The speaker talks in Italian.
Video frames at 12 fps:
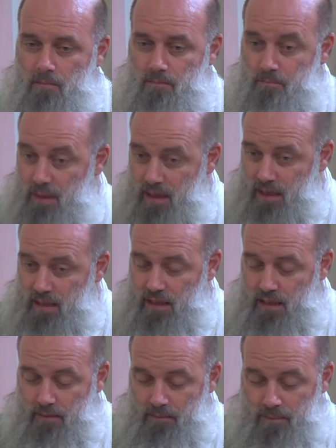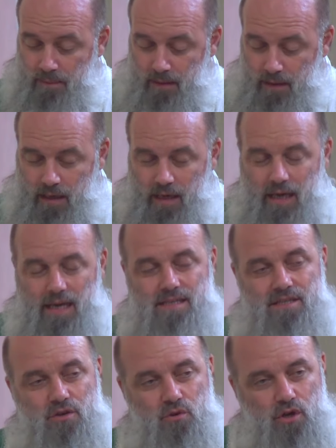Perché? E il
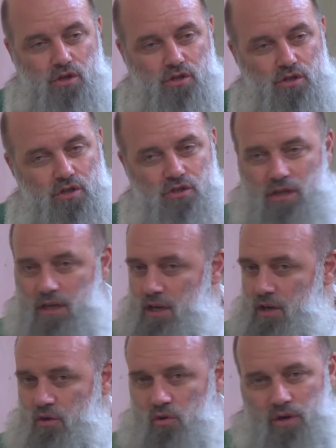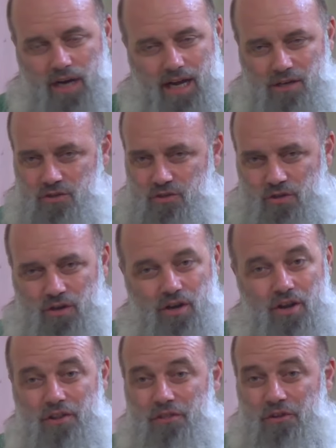Signore ci dice coraggio
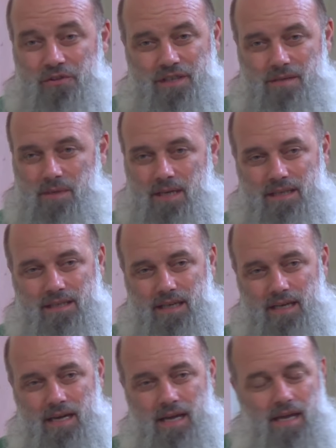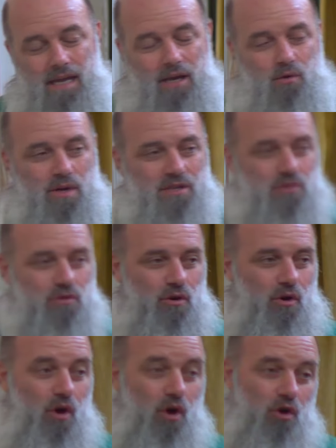non temete. E
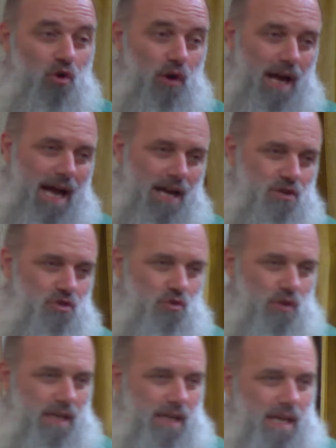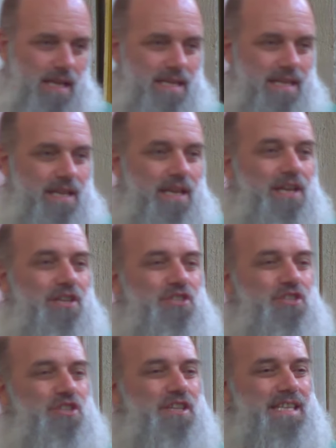questo coraggio che Egli
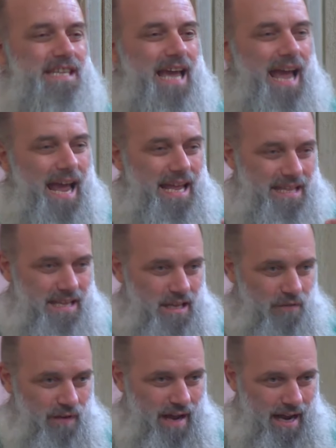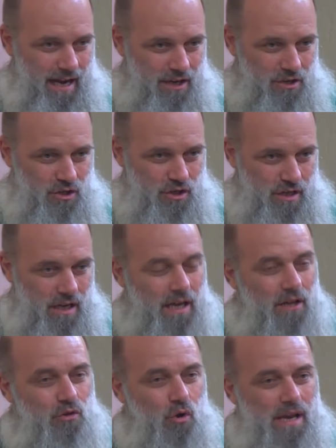ci chiede di farci,
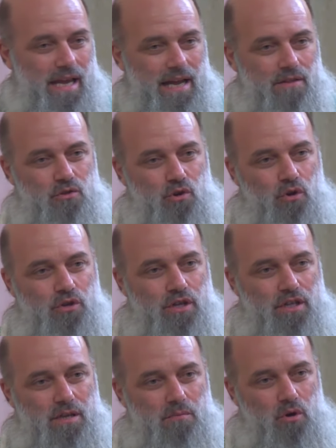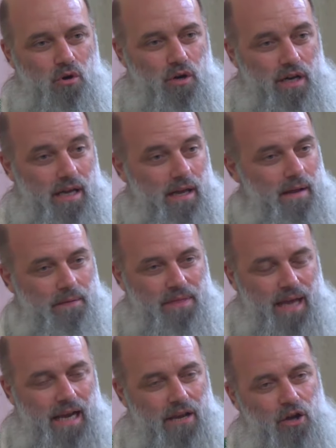togliendo ogni timore
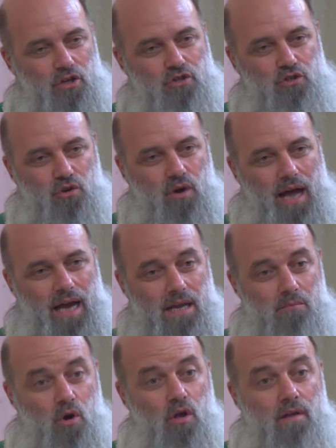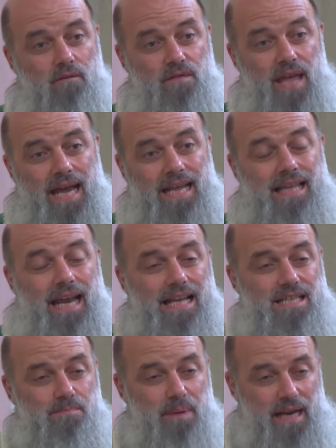dal nostro animo, viene
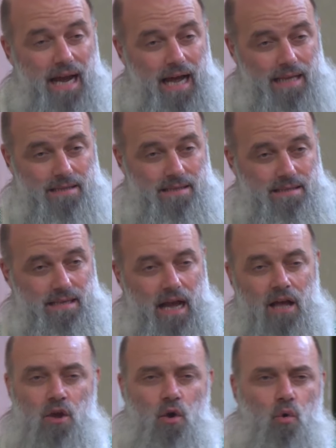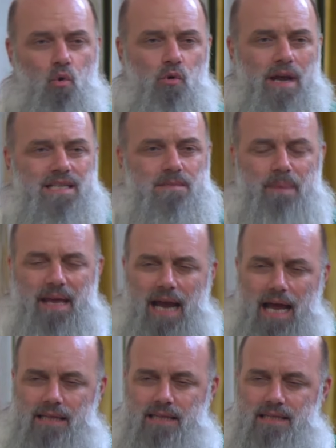dalla speranza, una
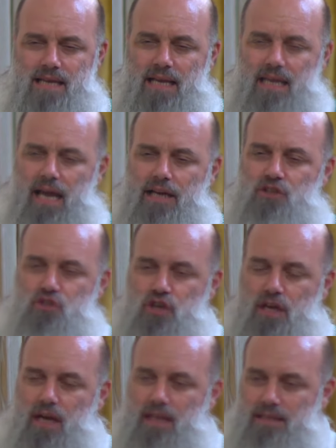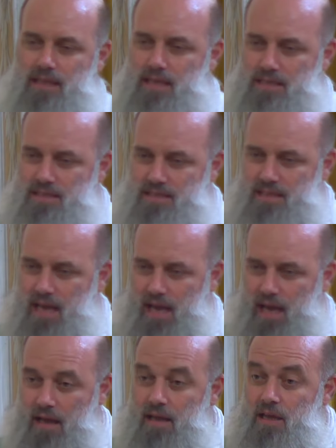speranza che è
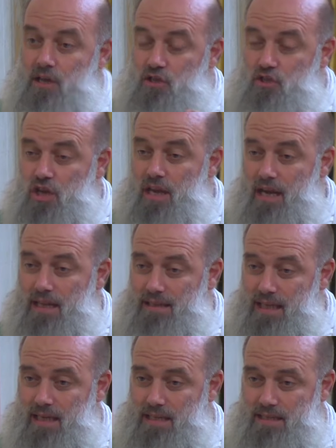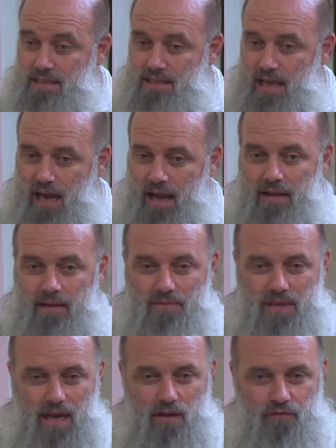certezza, certezza
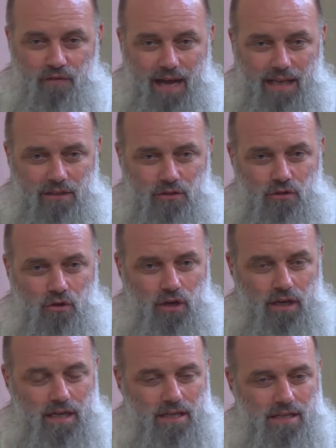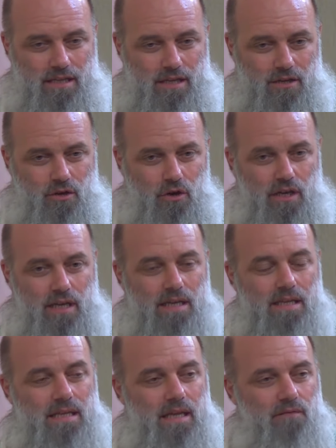del fatto che Dio
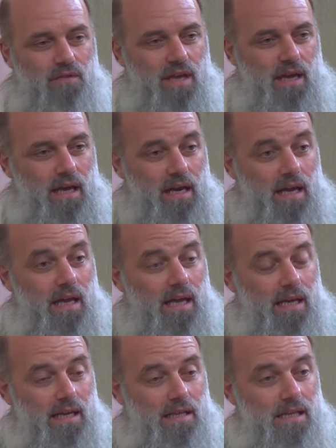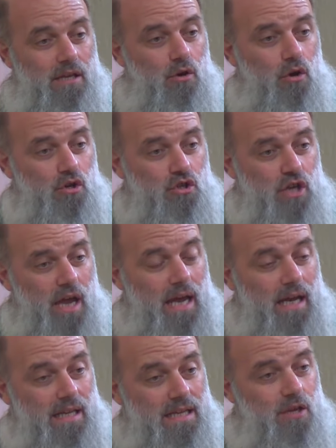interviene, che Dio
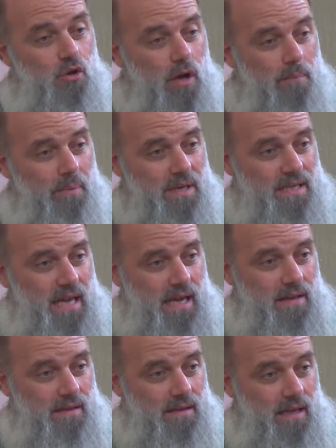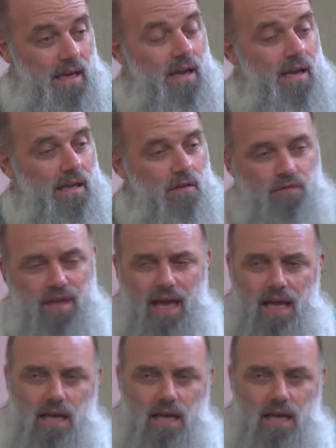c'è, che Dio è presente, che viene